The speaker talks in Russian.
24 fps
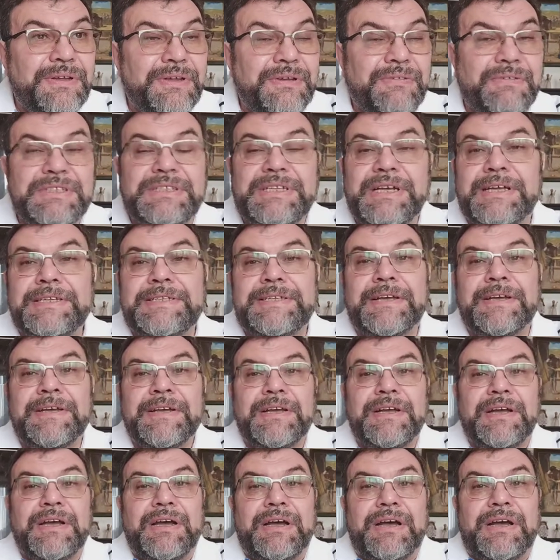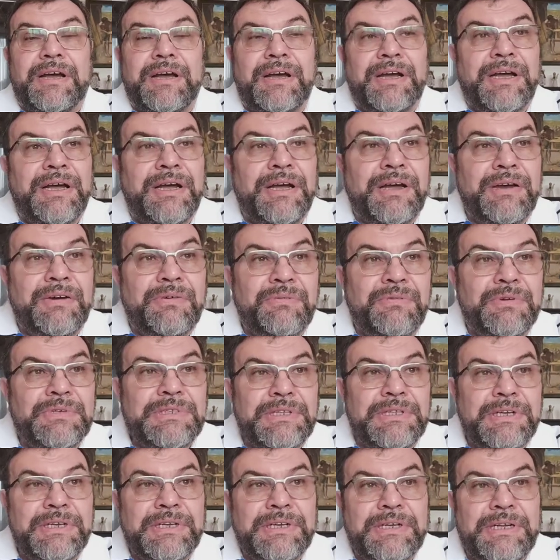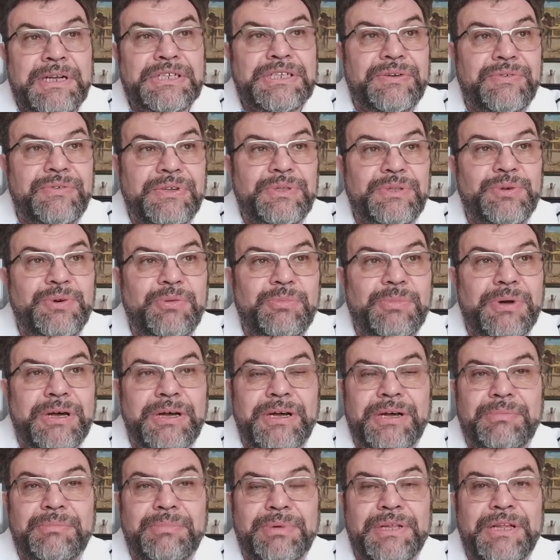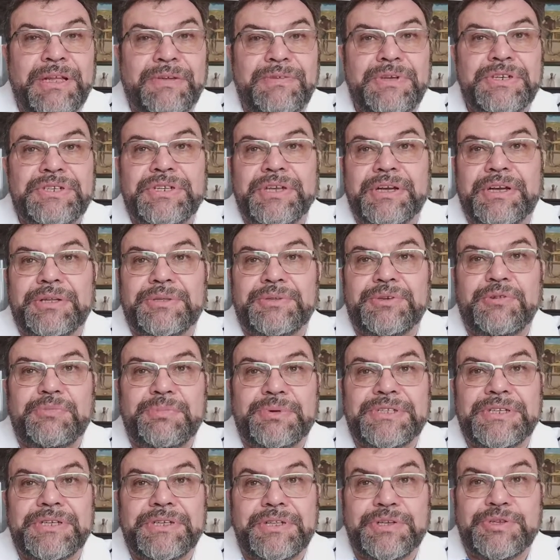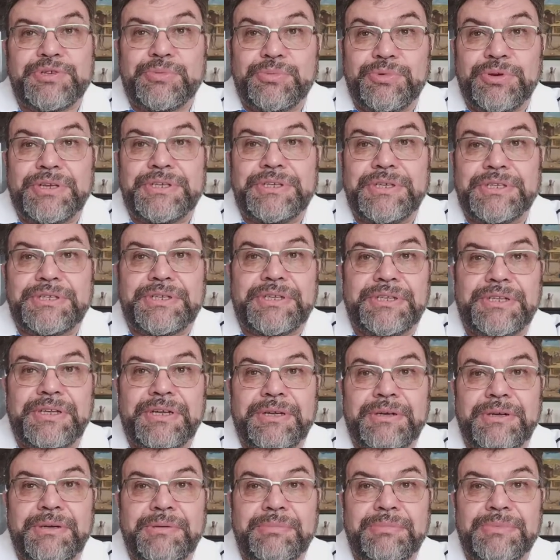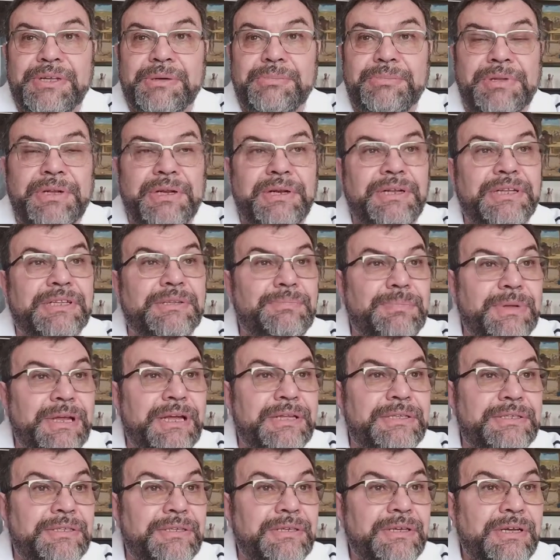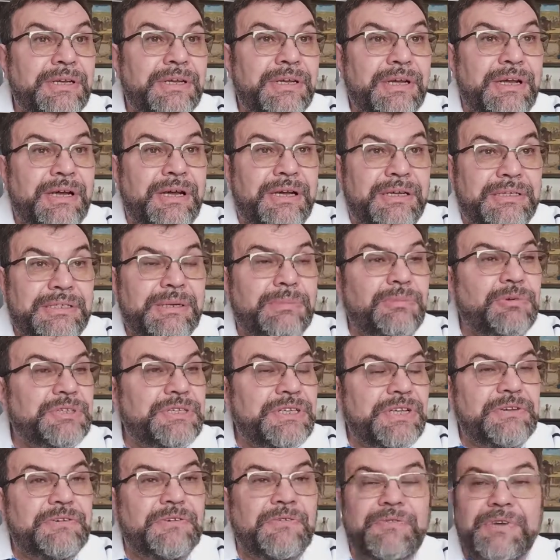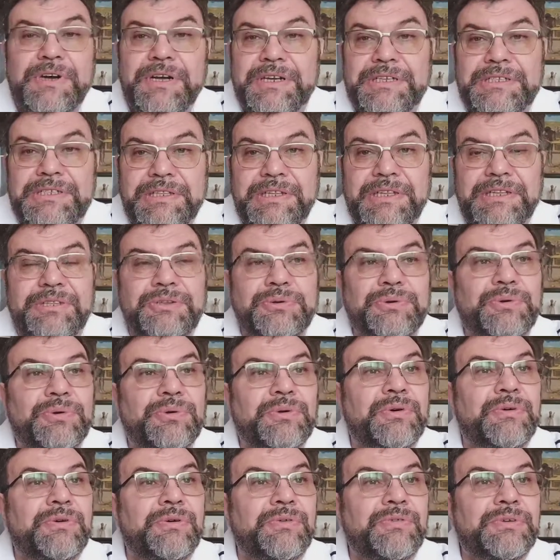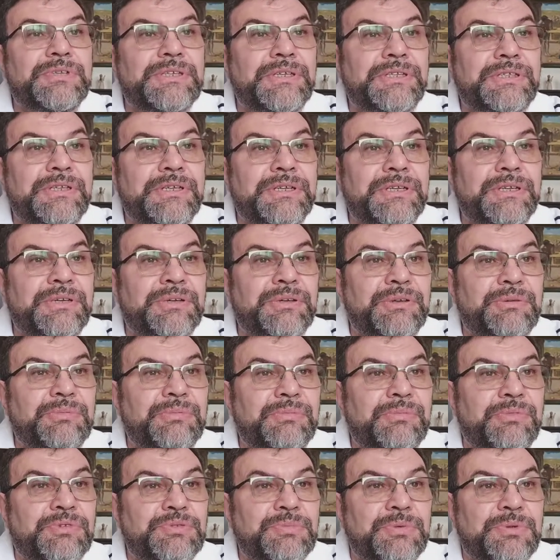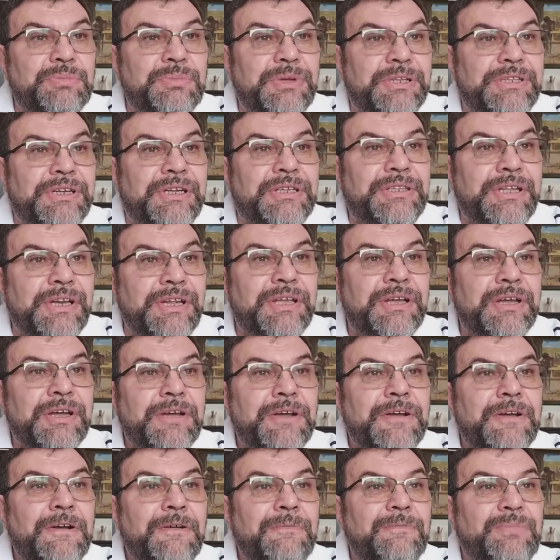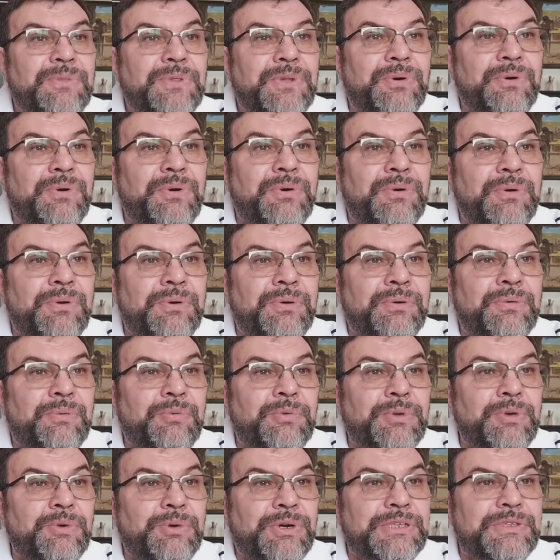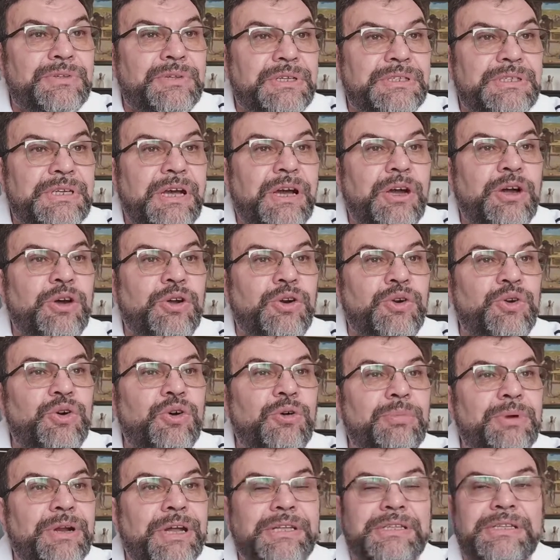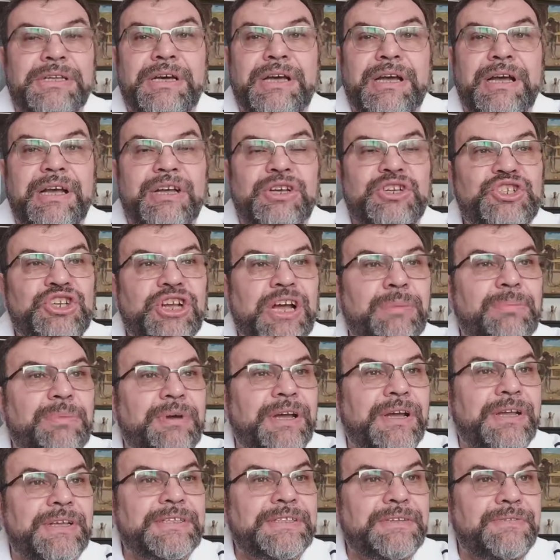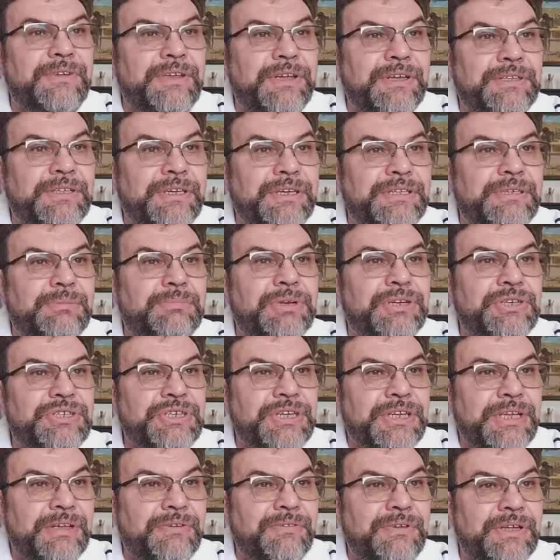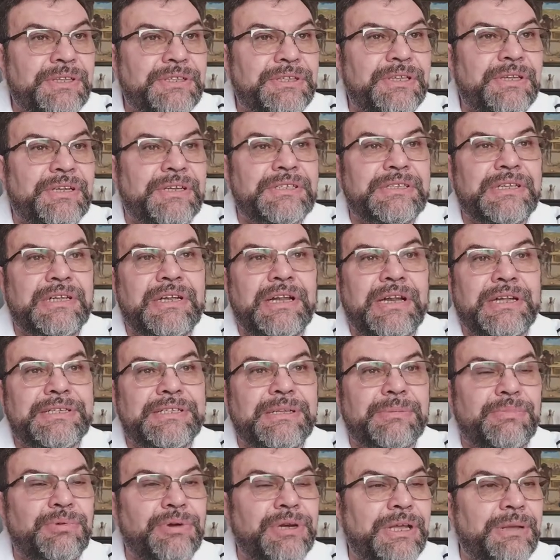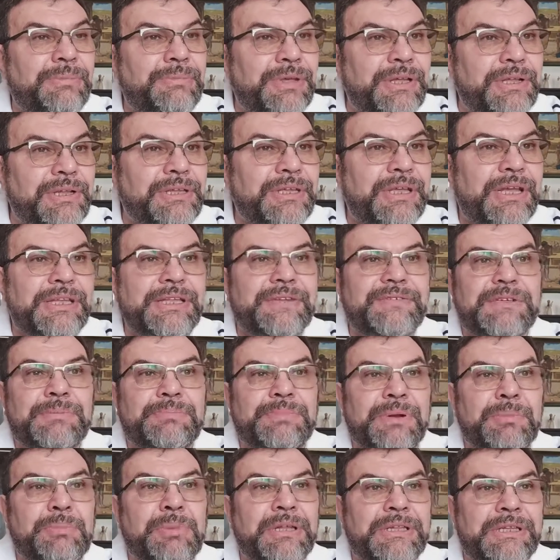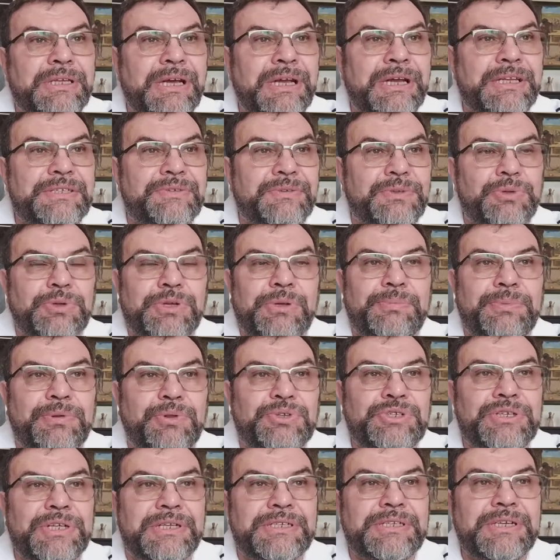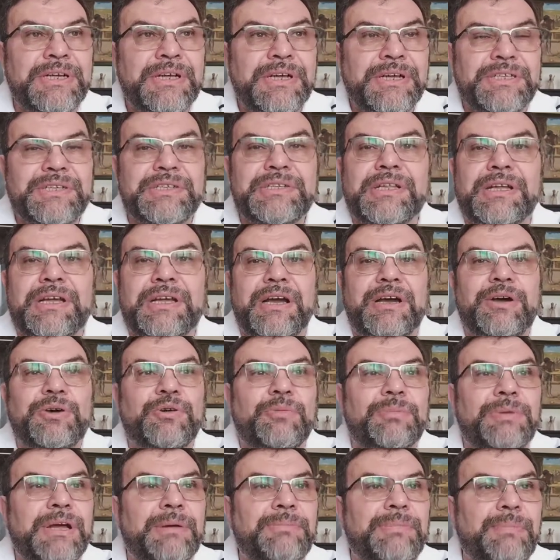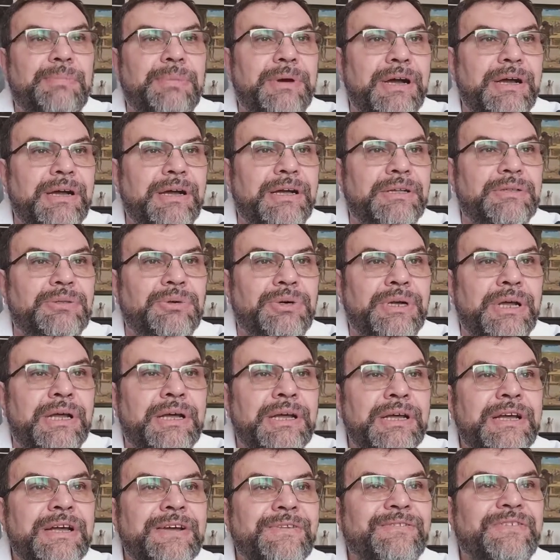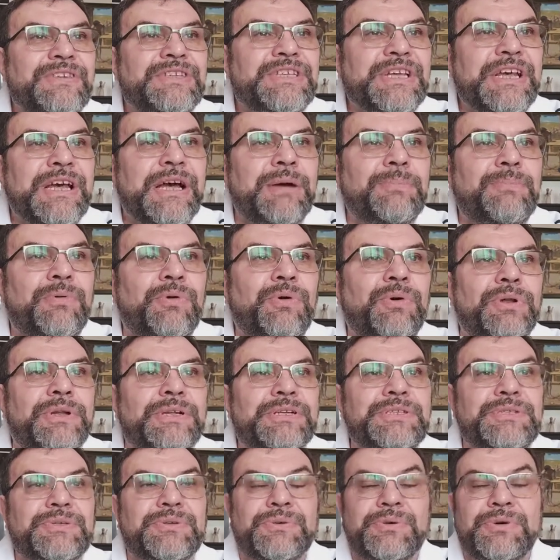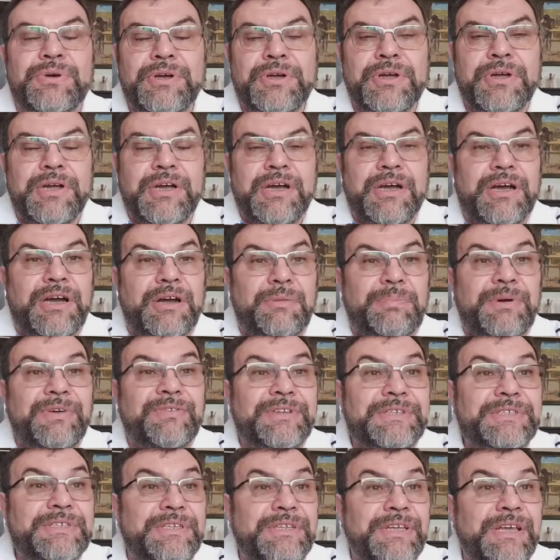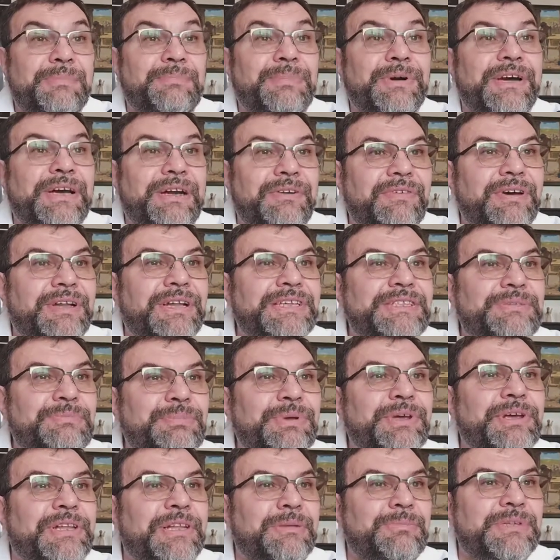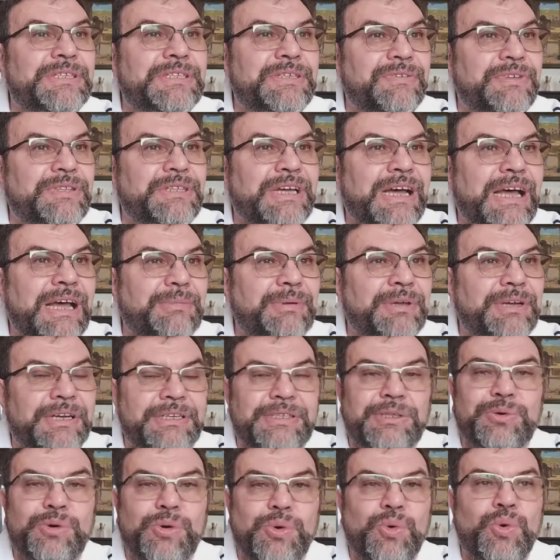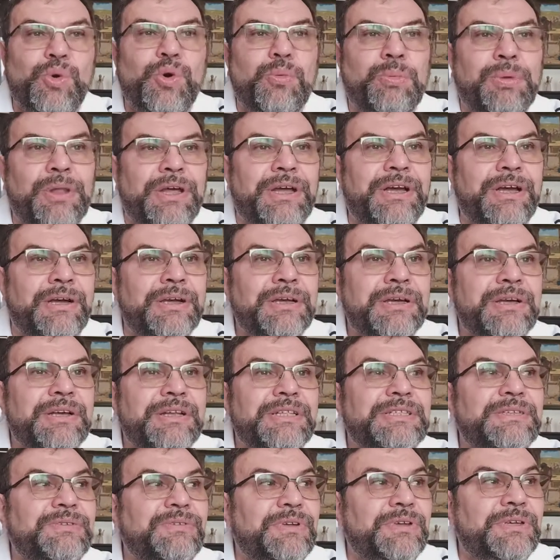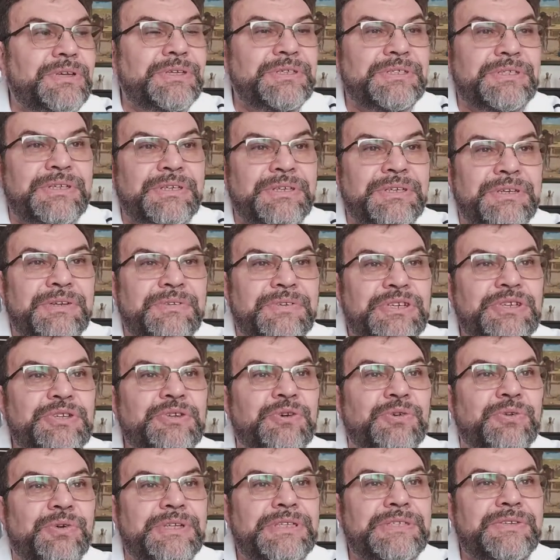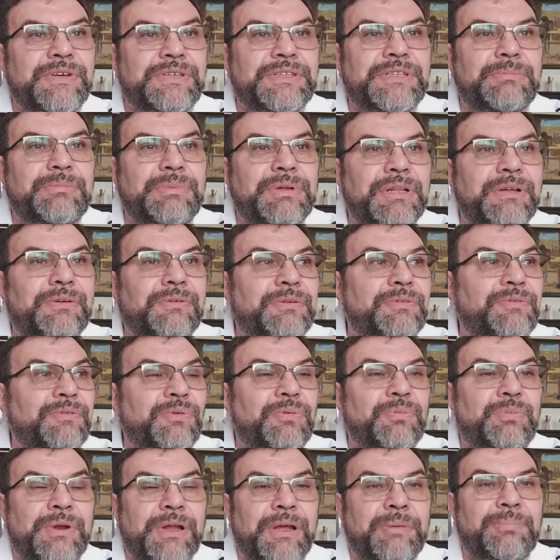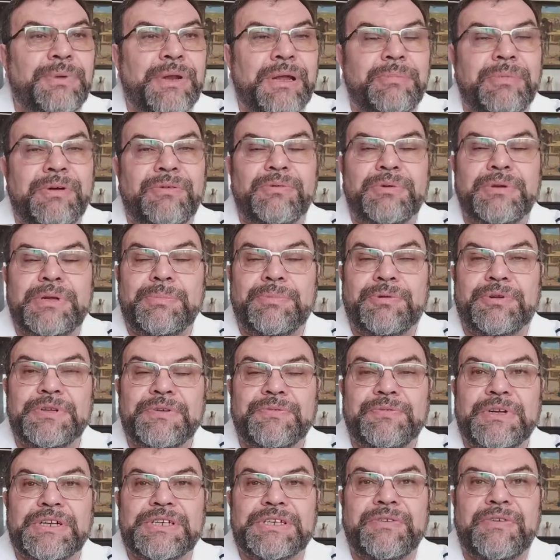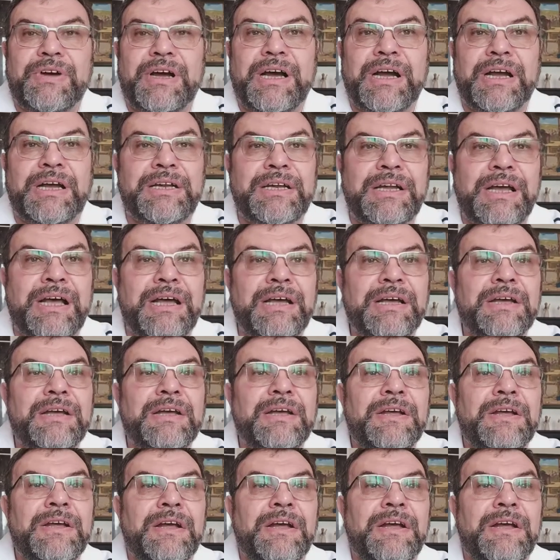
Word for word: Вы знаете, а, возле нашего дома была вишня, которую посадил еще мой отец, когда мне было лет пять. А, само дерево выросло до высоты, может быть, метра три но у него развилась огромная такая шапка из веток, где большие ветки разделялись на более мелкие, они все переплетались, в итоге получалась здесь огромная папаха, которая вся полностью э, по весне покрывалась белыми цветами, как такое облако из э, вишневого цвета было прямо напротив нашего окна.